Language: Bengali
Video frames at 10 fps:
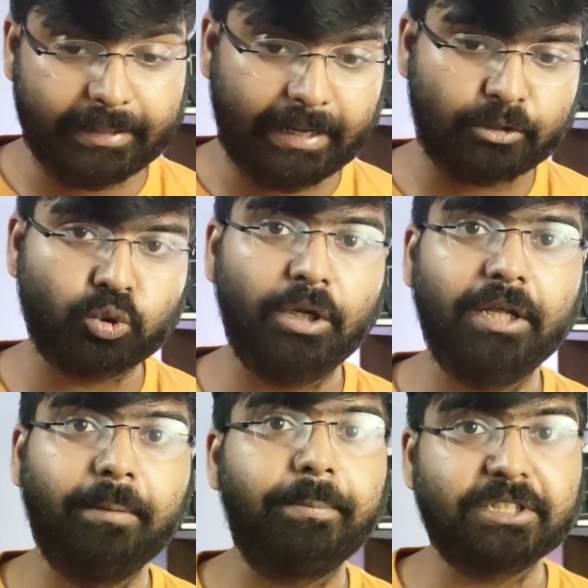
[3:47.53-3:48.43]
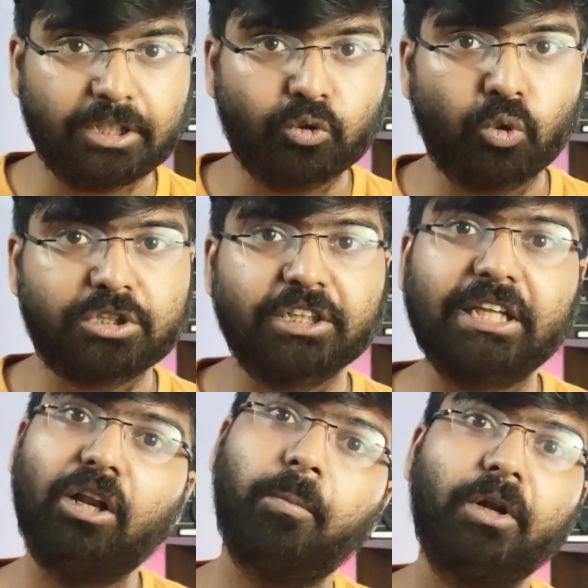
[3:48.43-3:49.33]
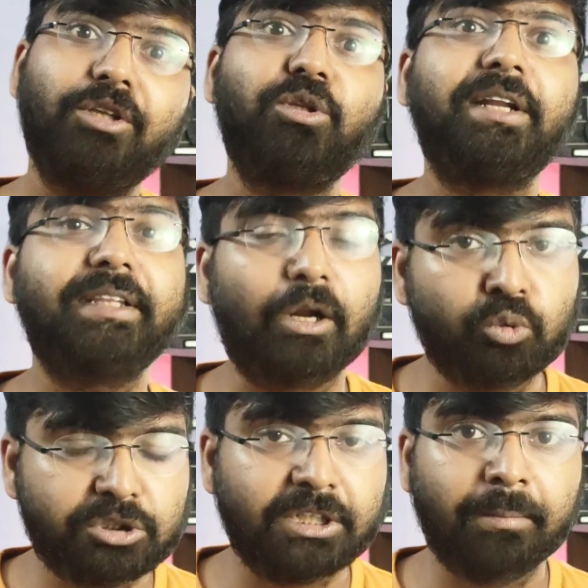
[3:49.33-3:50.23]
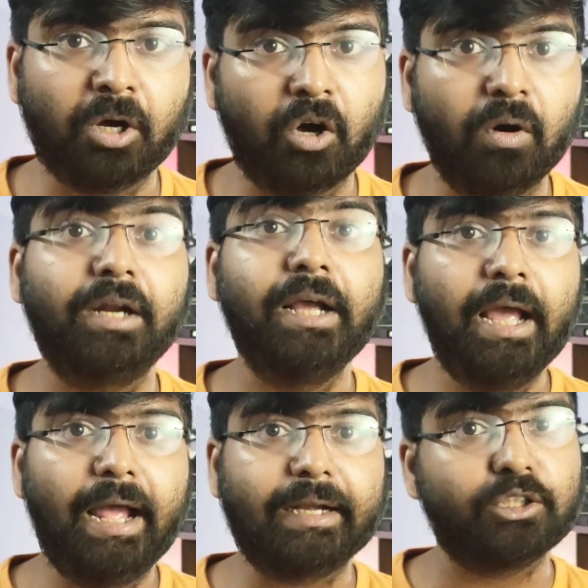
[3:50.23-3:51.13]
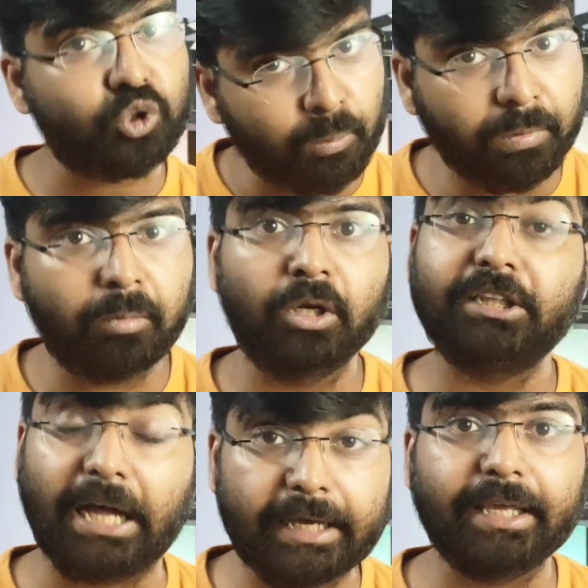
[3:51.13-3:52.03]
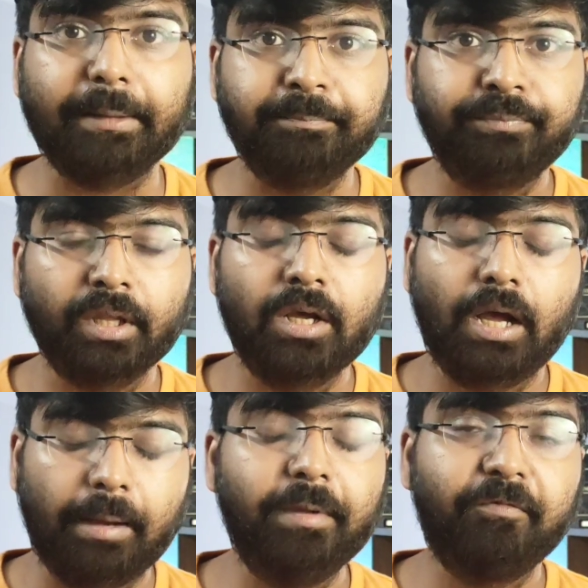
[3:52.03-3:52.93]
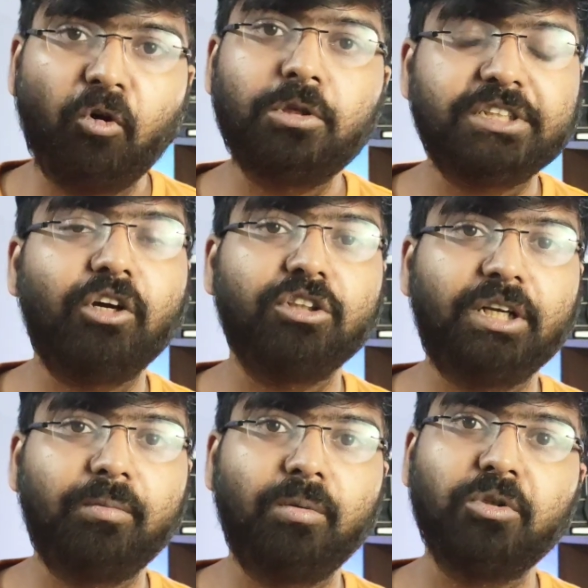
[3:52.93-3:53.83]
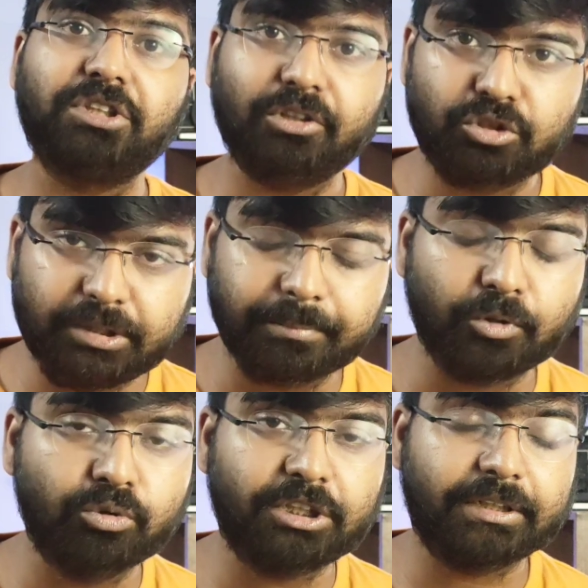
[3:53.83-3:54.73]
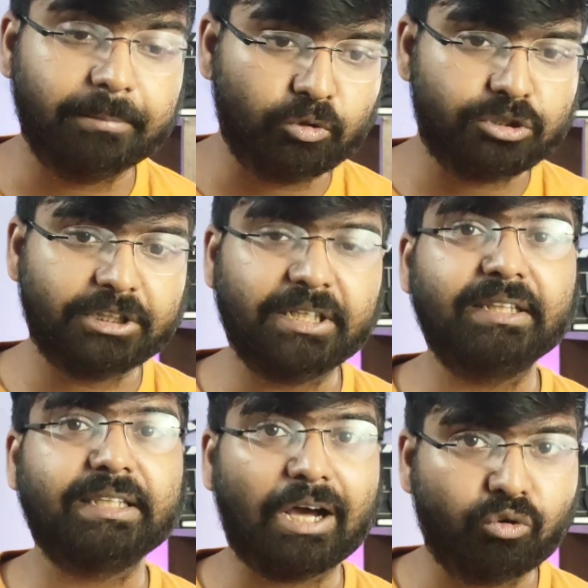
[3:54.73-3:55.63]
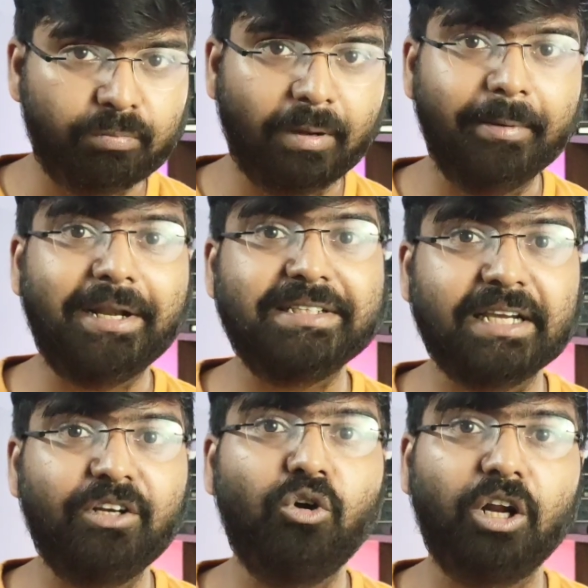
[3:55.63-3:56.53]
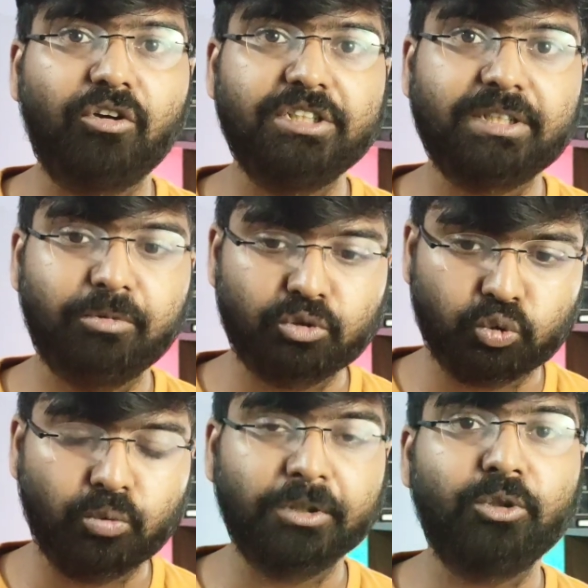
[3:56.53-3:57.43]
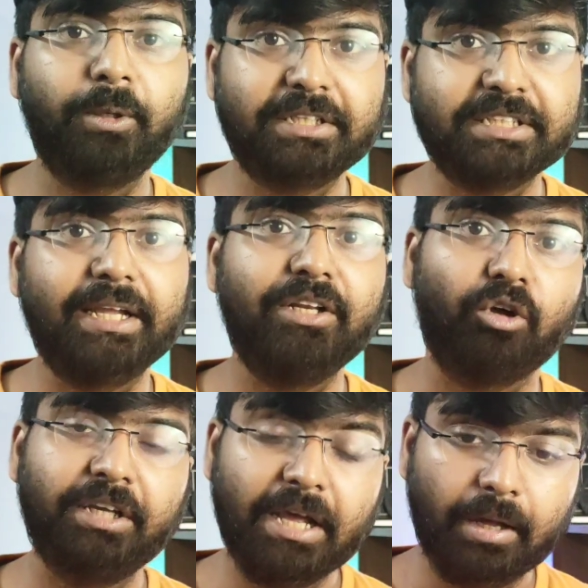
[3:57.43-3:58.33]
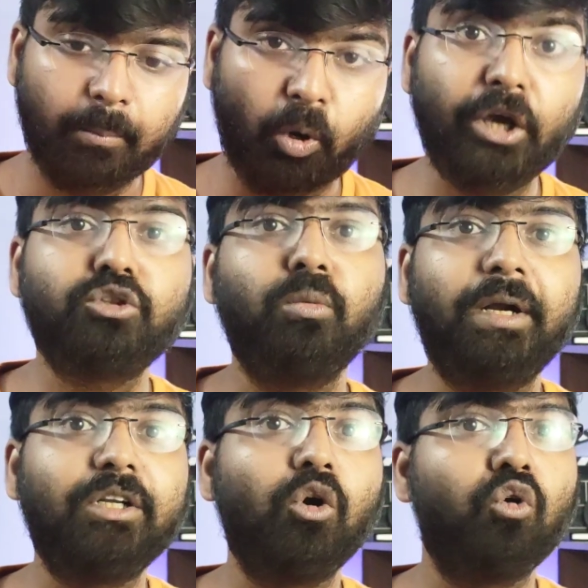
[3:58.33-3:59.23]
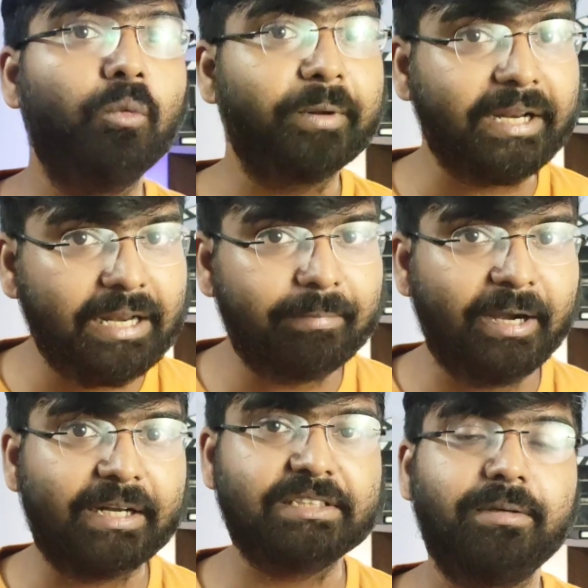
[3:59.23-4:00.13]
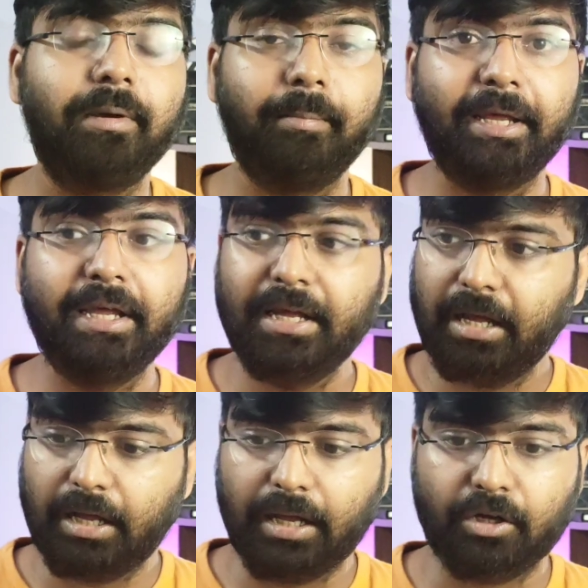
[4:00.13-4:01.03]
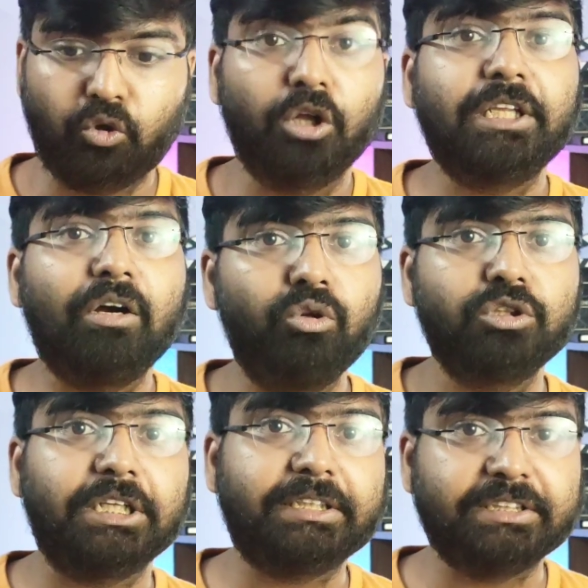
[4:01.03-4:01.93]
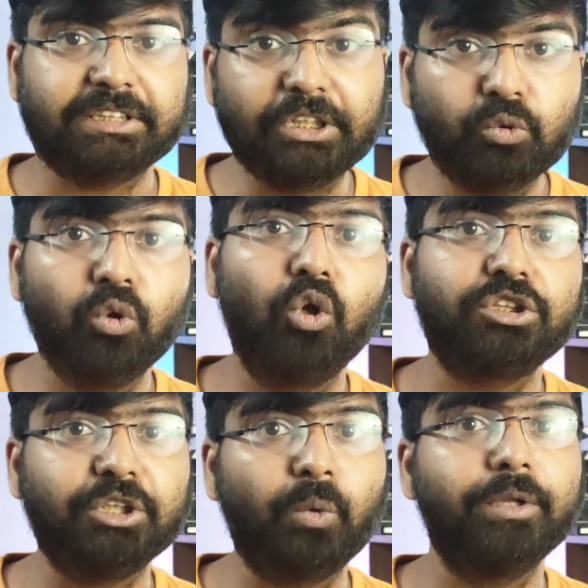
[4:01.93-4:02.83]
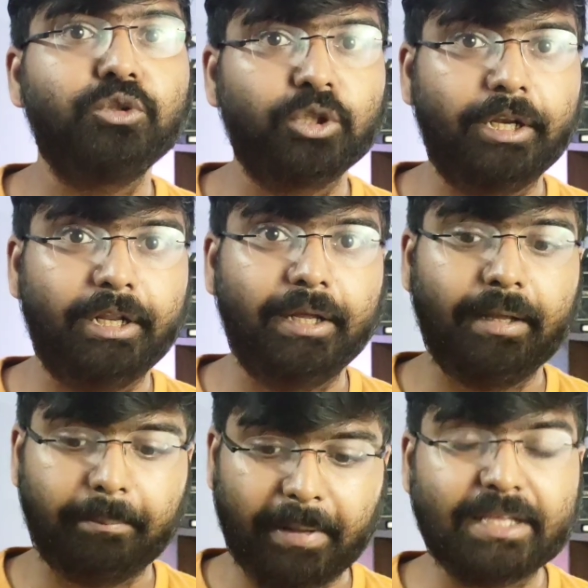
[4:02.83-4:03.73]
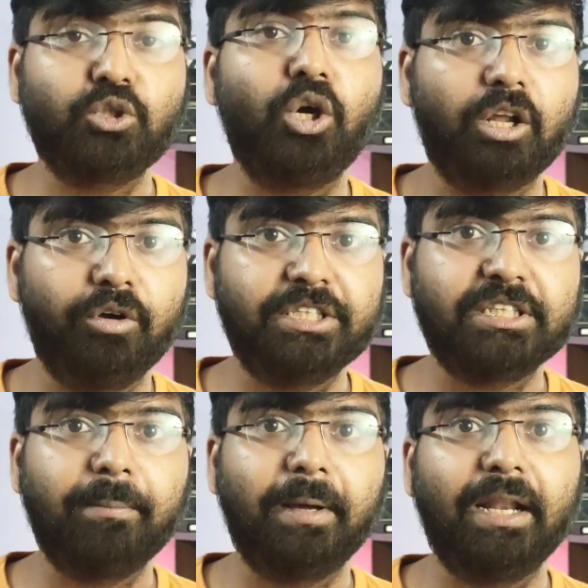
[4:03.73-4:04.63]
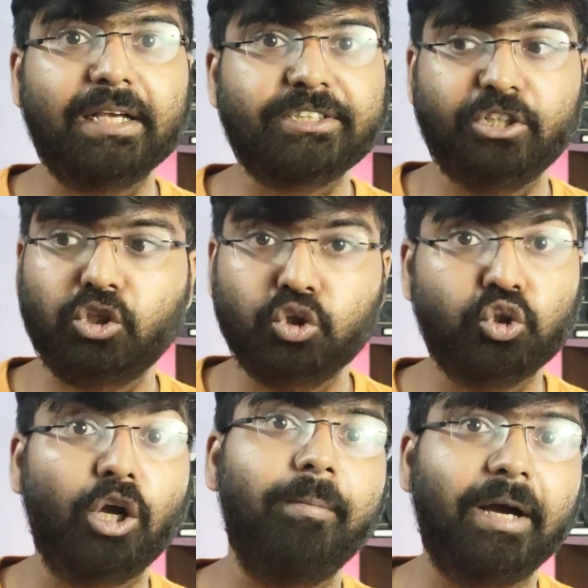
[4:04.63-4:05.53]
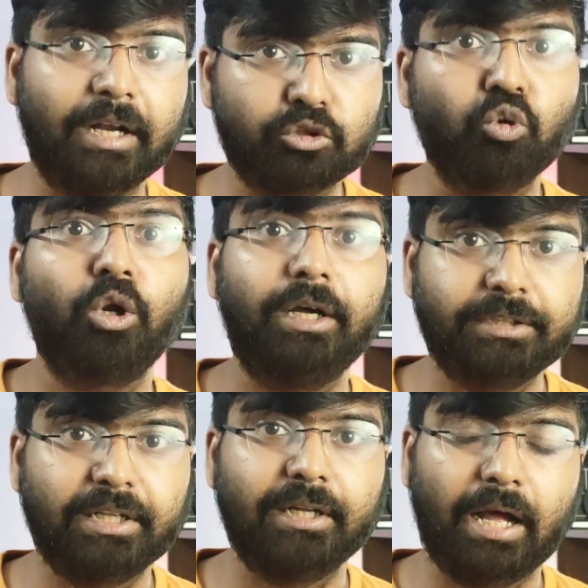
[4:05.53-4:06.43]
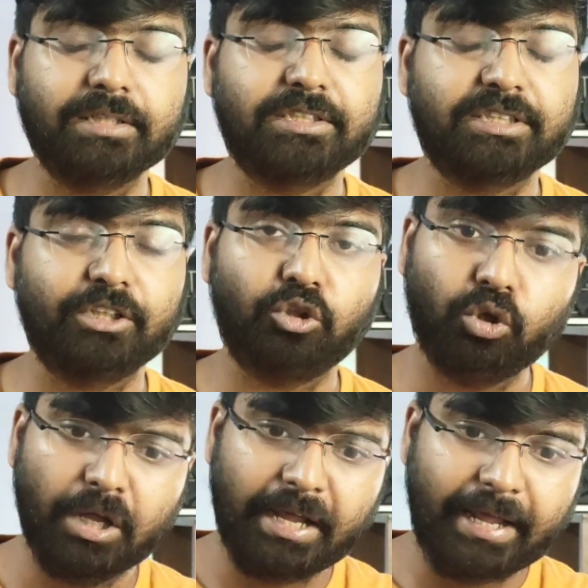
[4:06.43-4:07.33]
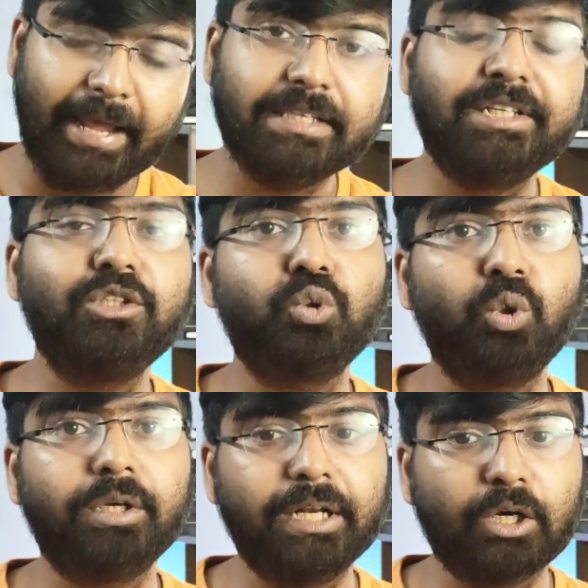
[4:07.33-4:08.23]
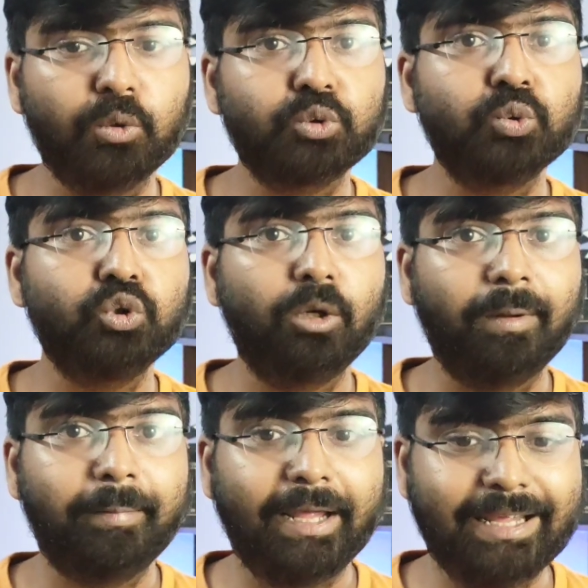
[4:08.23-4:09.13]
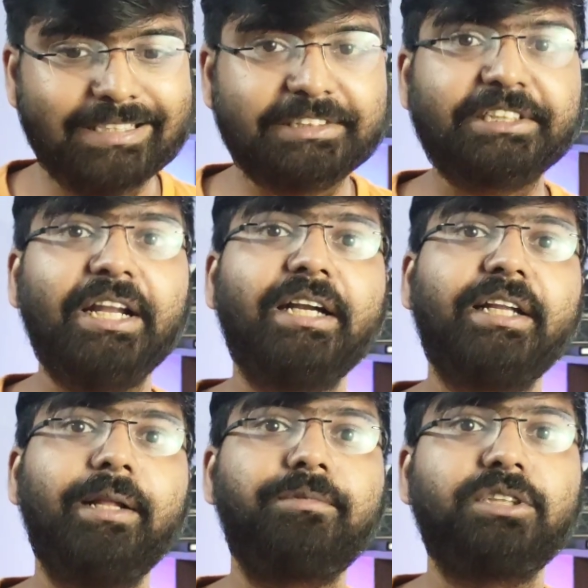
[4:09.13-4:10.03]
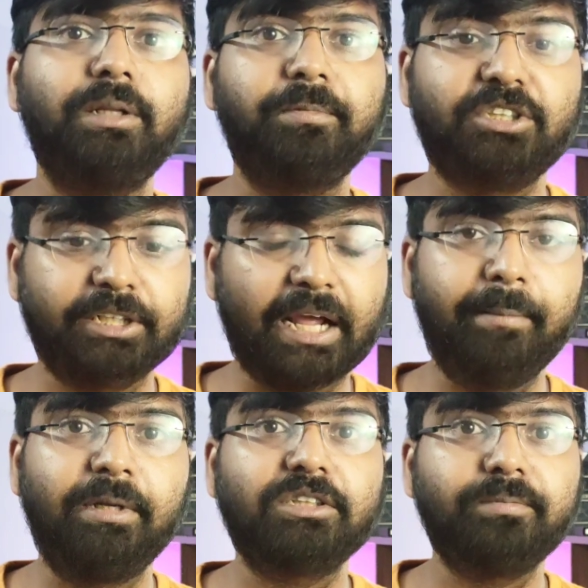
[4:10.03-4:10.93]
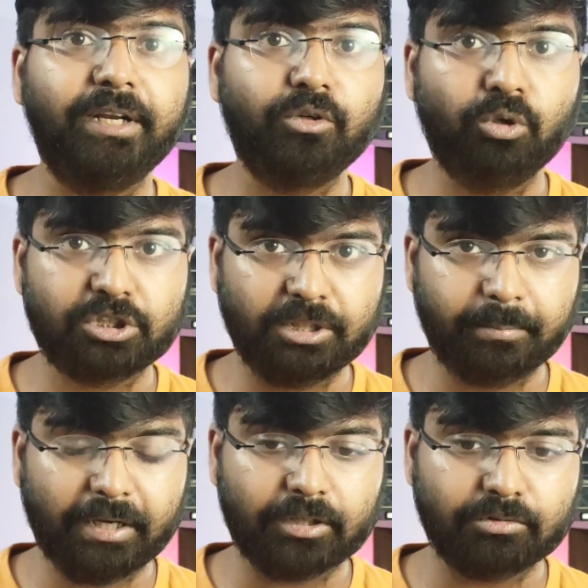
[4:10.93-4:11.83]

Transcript: অ্যাকচুয়ালি রিপ্রেজেন্ট করছে তাহলে পরে কিন্তু একটা দারুণ সিনেমা হওয়ার একটা সম্ভাবনা থাকে আমি ফোর্থ যে কথাটা বলবো সেটা হচ্ছে মিউজিক মিউজিকটা দারুণভাবে ডিজাইন করা হয়েছে এবং শুধুমাত্র ডিজাইন নয় ভয়েস ওভারটাও খুব রিলেভেন্ট যেভাবে কথাগুলোর সাথে সিনগুলোর সিকোয়েন্সিকলি ম্যাচ করা হয়েছে বা লাস্টে যখন জয় বাংলা স্লোগান আসছে তো এই জিনিসগুলোকে না খুব সুন্দরভাবে এই যে ট্রেলারটা ইচ্ছে যে টাইমটা স্পেন্ড করছেন বা